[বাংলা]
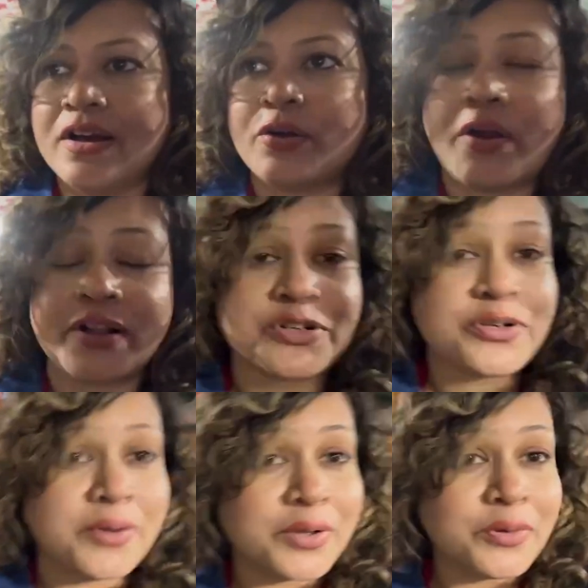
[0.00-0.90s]
কলকাতা
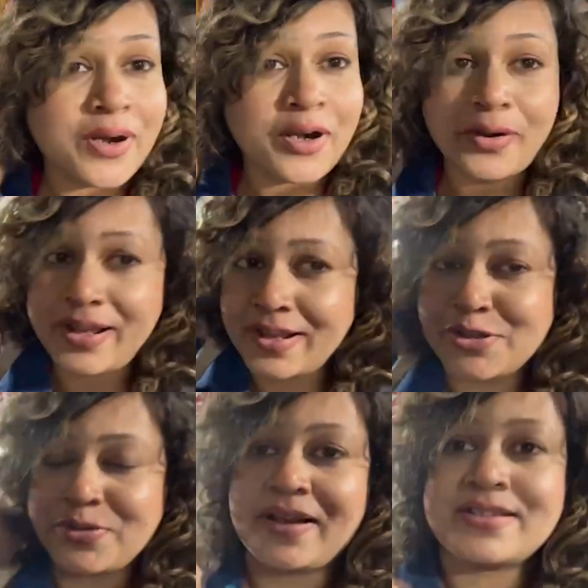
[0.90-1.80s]
শহরে ঘোরার অনেক
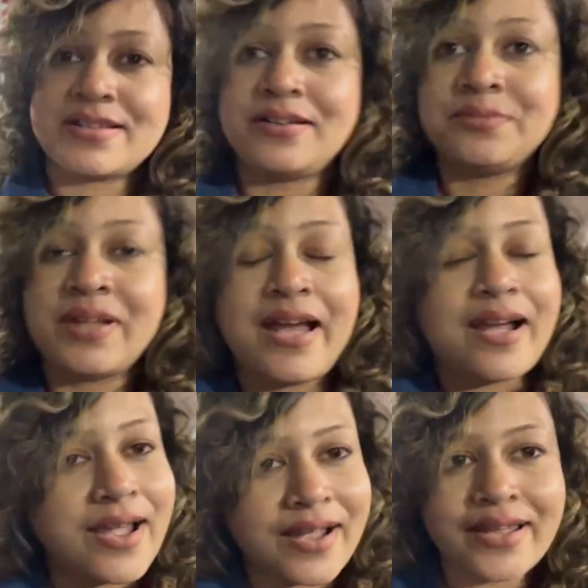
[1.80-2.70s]
কিছু আছে
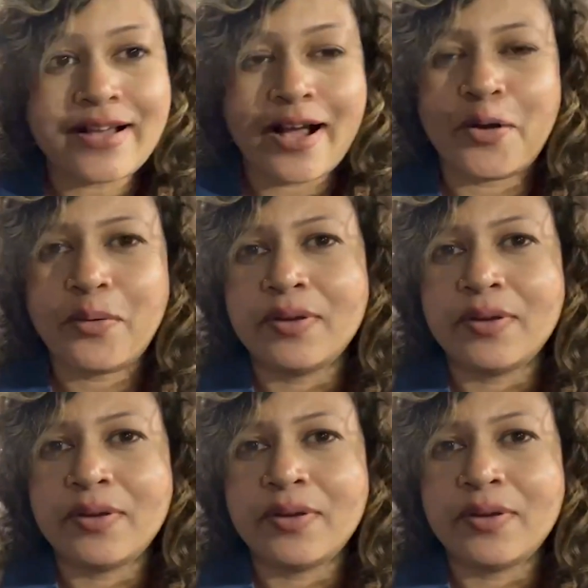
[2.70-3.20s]
একা একাই খাও